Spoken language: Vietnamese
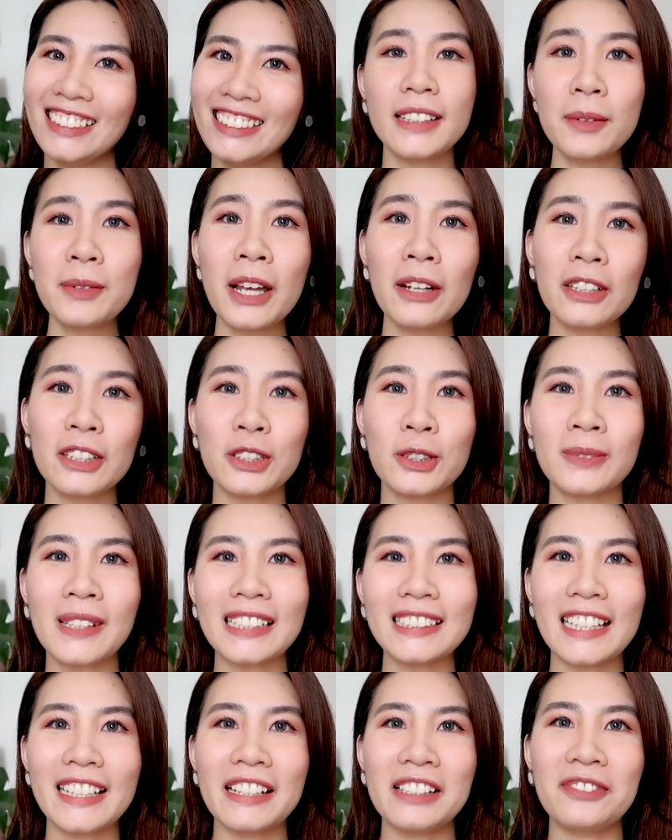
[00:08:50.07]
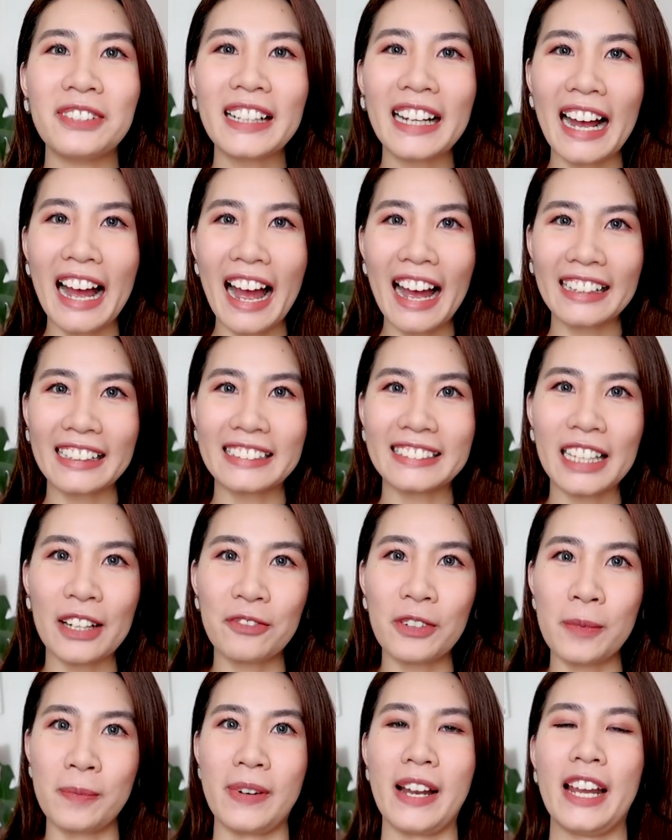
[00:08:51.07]
Tiếp theo thì chúng ta sẽ đến với cả hai cái sản
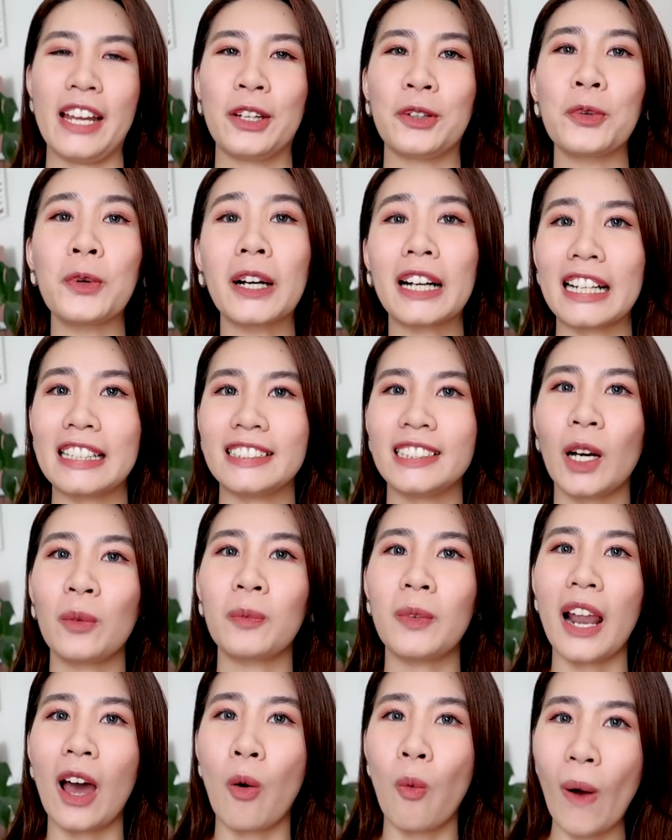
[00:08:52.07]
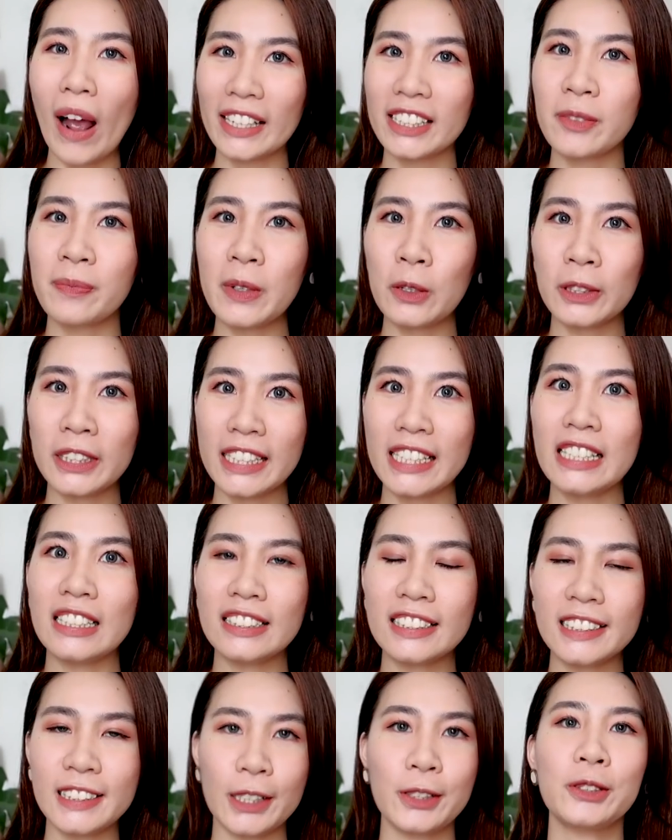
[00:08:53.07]
phẩm này thuộc cái dòng là White Beauty
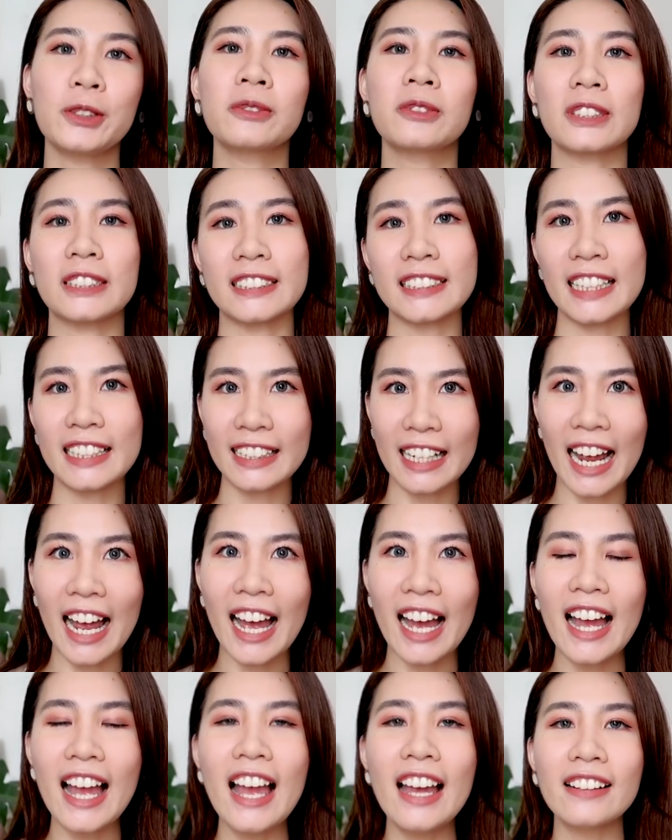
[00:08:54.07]
Serum của Senka.